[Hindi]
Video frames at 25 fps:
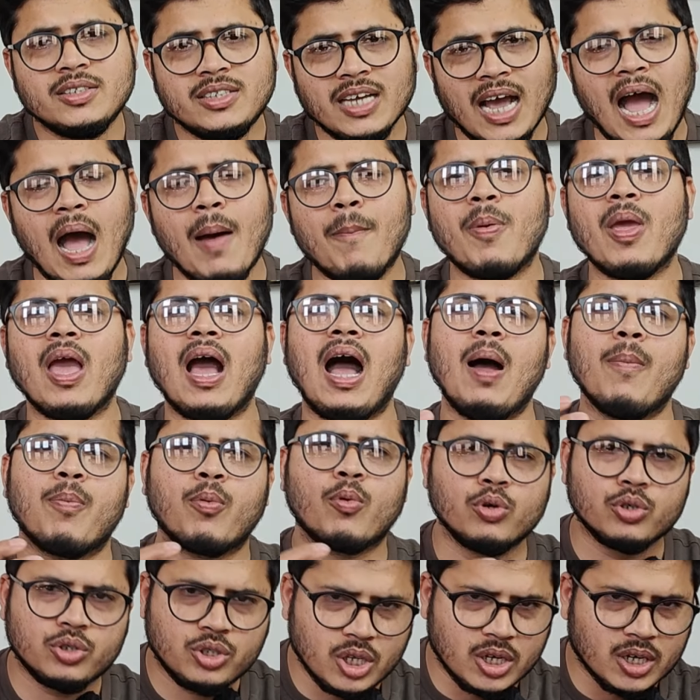जहां पे आप
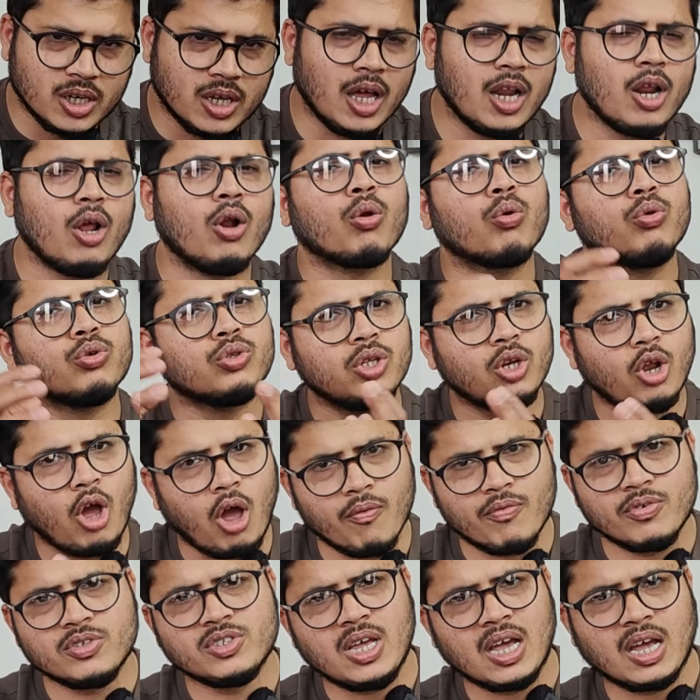कुछ दिन घर और कुछ दिन
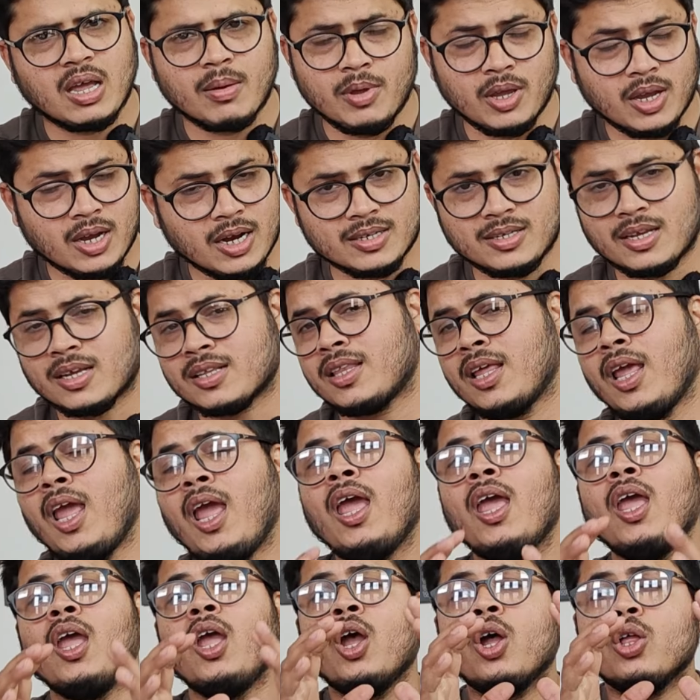ऑफिस जाकर भी कर सकते
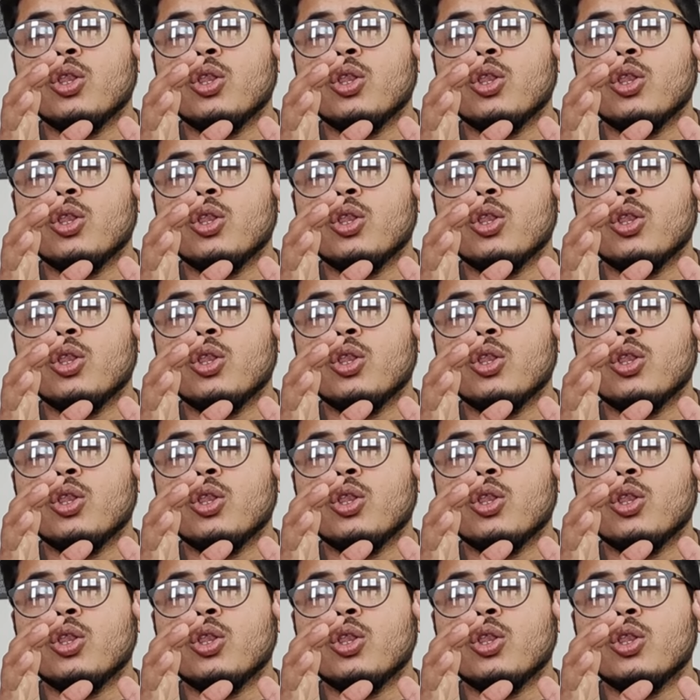हैं